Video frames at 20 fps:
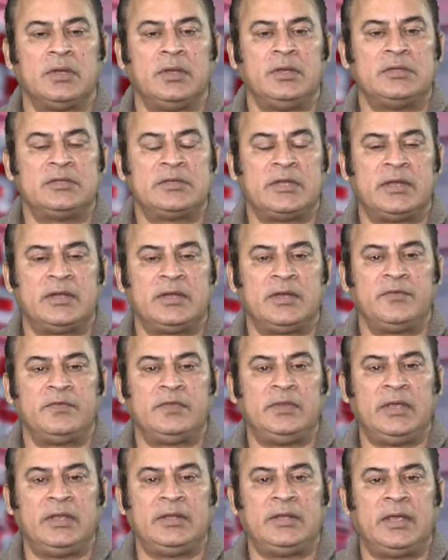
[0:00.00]
इंसेंटिव
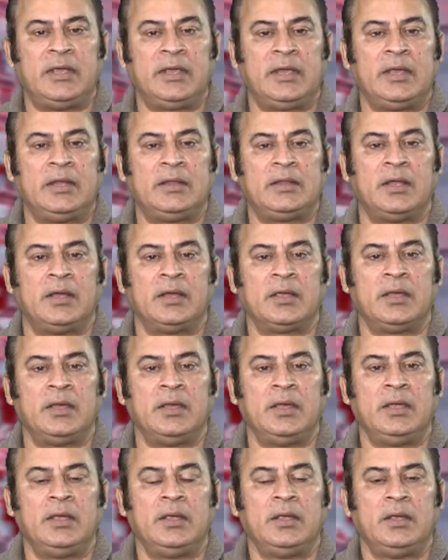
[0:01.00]
दिए जाएंगे
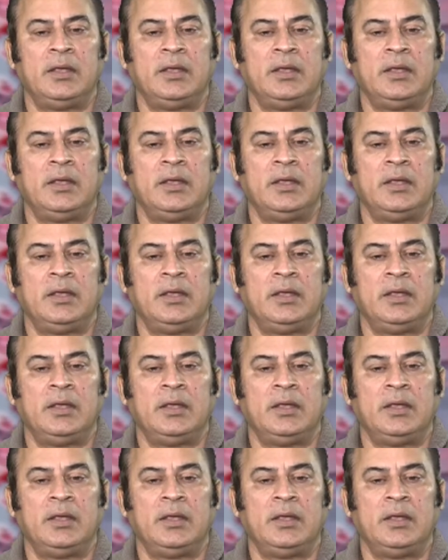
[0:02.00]
ताकि